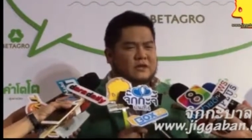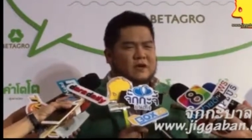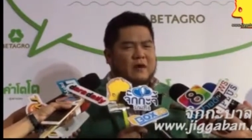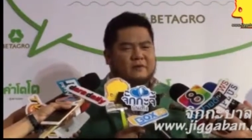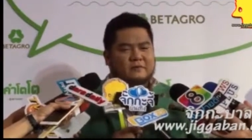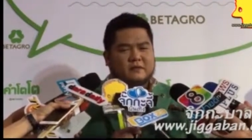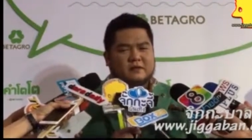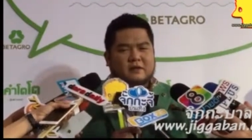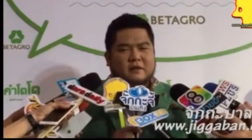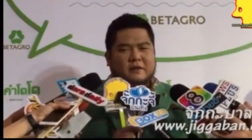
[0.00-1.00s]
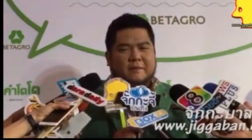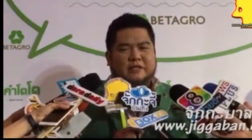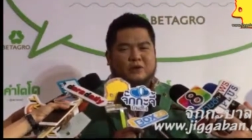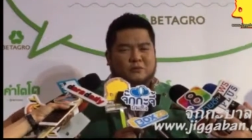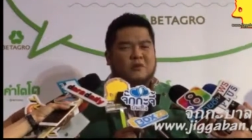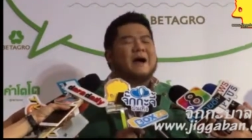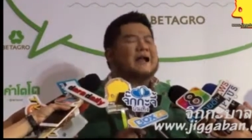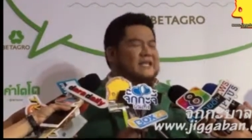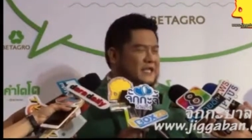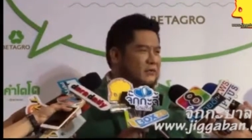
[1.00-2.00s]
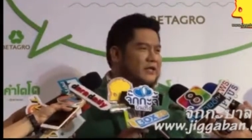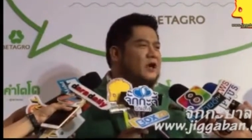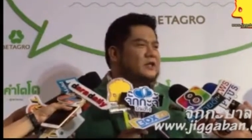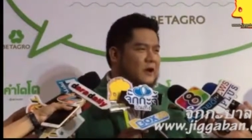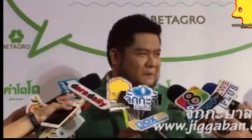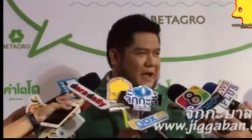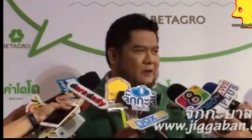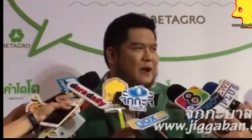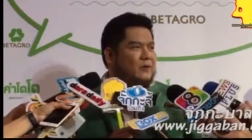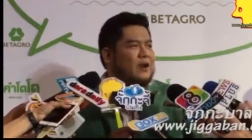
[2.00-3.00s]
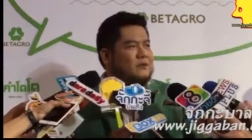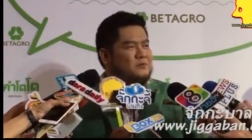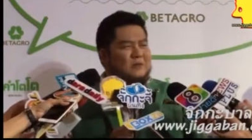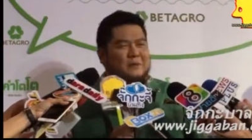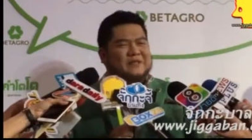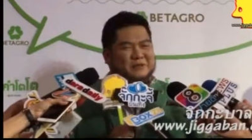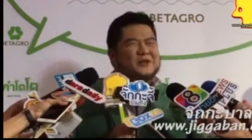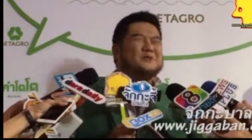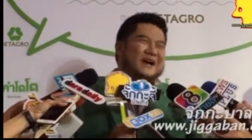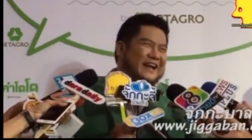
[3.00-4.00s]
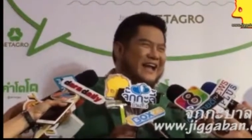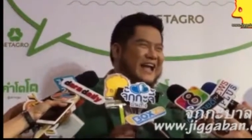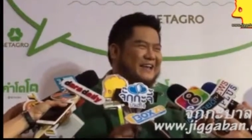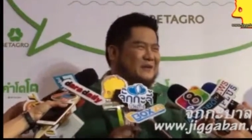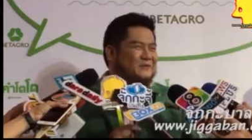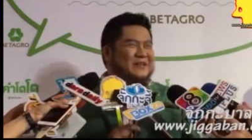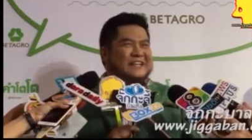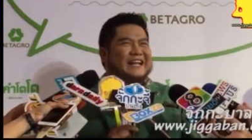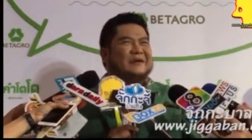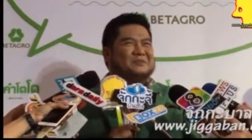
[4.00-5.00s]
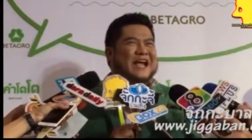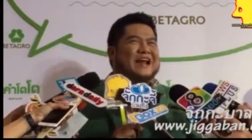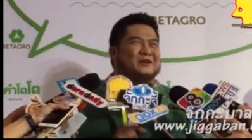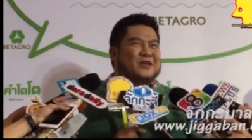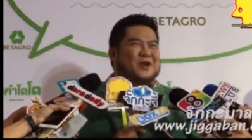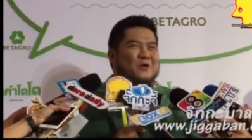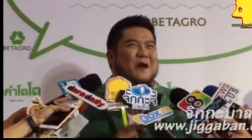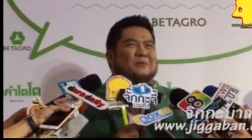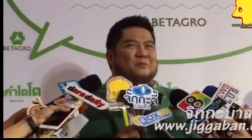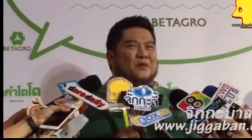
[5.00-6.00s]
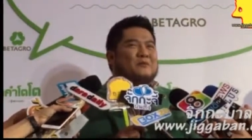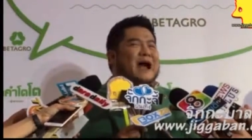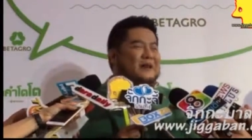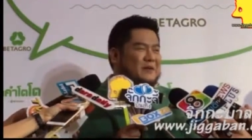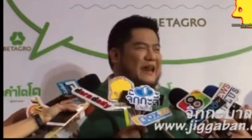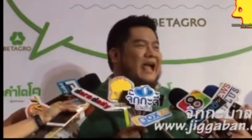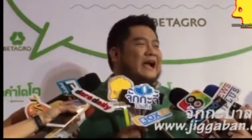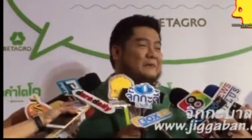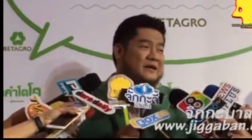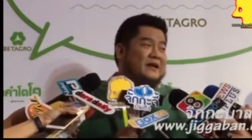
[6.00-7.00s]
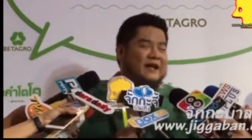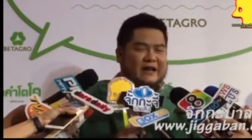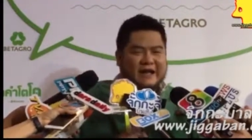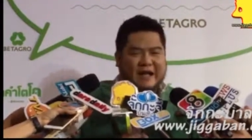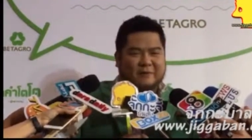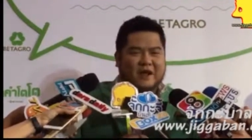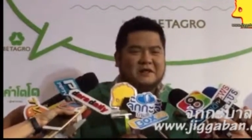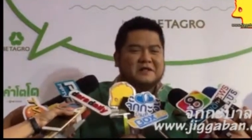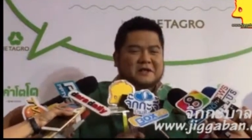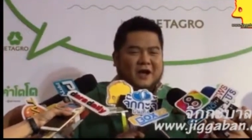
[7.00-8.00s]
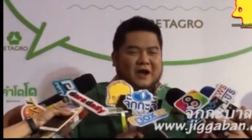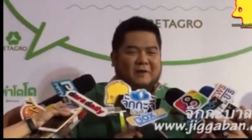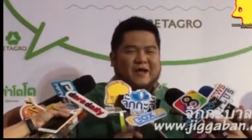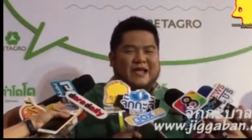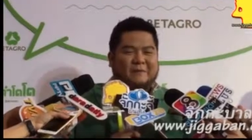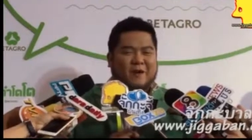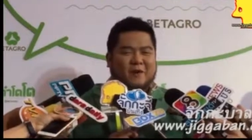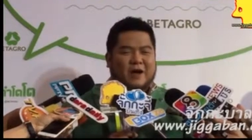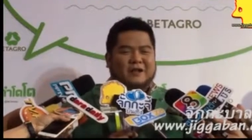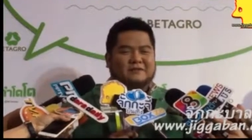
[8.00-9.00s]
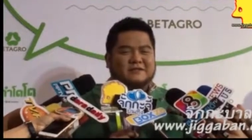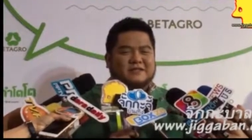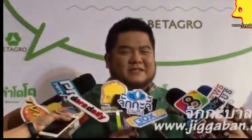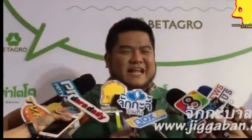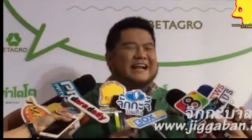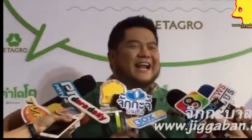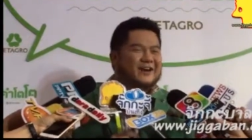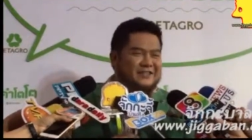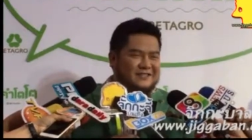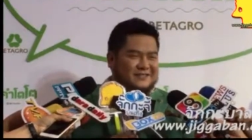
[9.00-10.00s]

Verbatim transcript: เรียกว่าเป็นจุดมุ่งหมายในชีวิตต่อต่อไป ว่าว่าเราเรามีชีวิตอยู่เพื่ออะไร มันมันจะได้ทำงานด้วยด้วยความมุ่งมั่นมีแรงขับเคลื่อนนะครับ ก็ก็เราพยายามมองว่าอยากได้รถ